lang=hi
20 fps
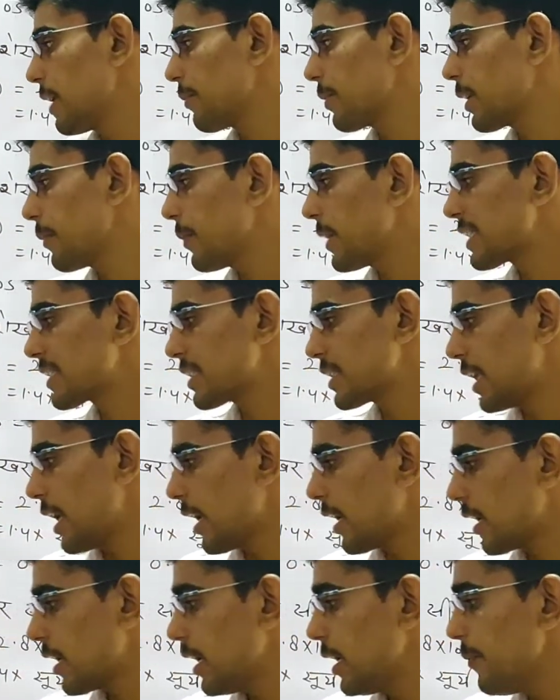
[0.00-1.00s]
है आपके पास
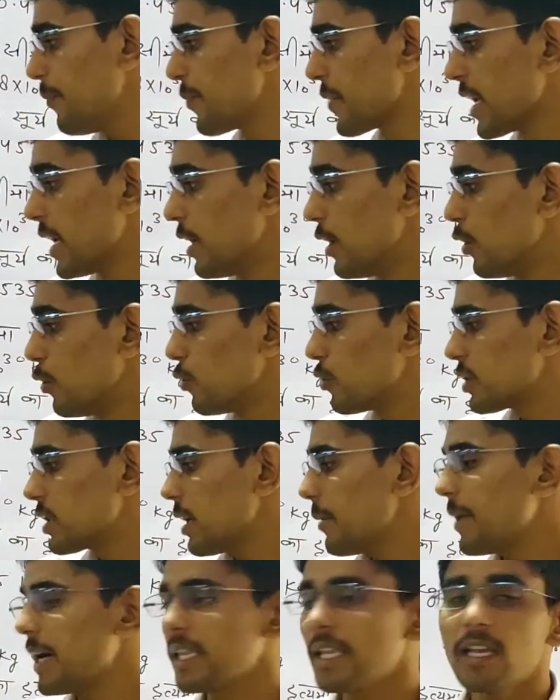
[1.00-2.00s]
स्लग की
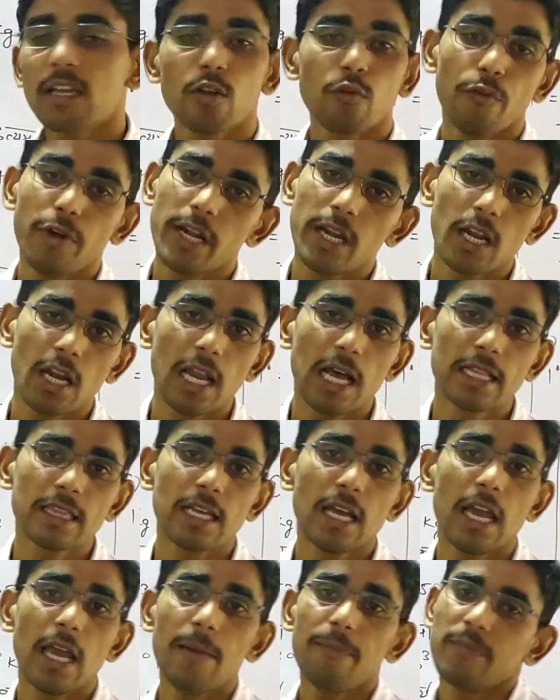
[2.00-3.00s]
उसके बाद एक क्विंटल
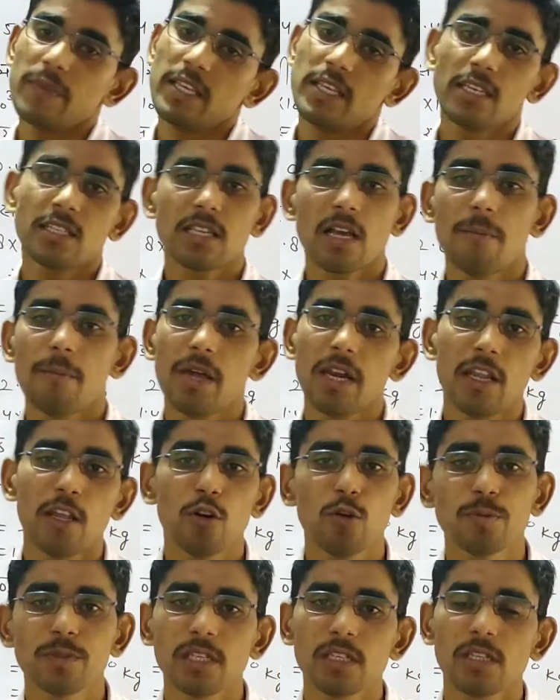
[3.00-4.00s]
आता है ये सामान्य
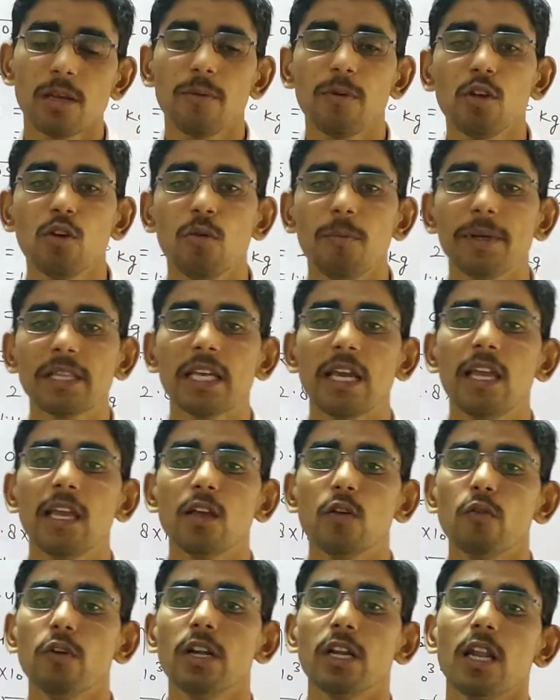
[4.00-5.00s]
रूप से सभी को पता है एक
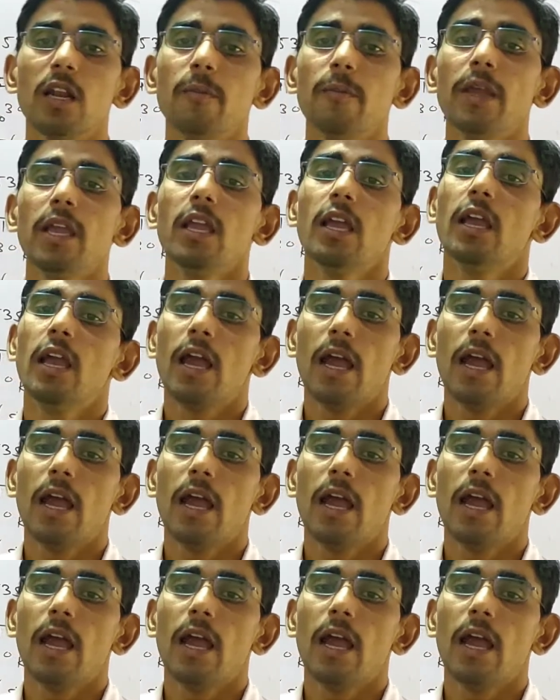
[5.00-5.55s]
क्विंटल में